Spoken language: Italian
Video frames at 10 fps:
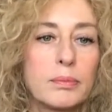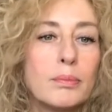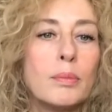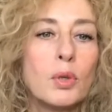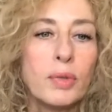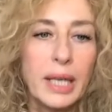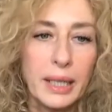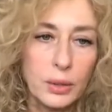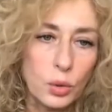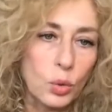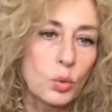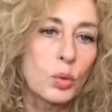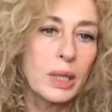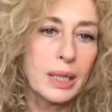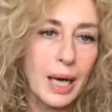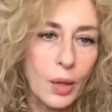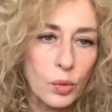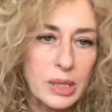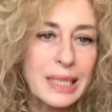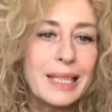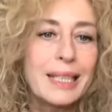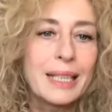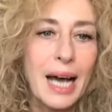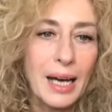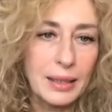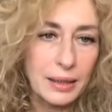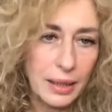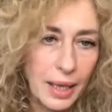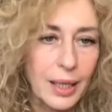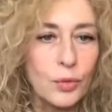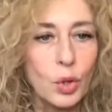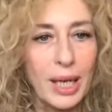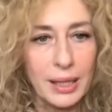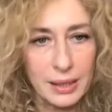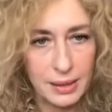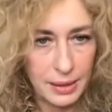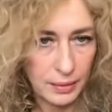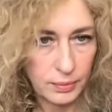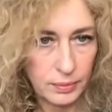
moventi o comunque cause legate alla violenza,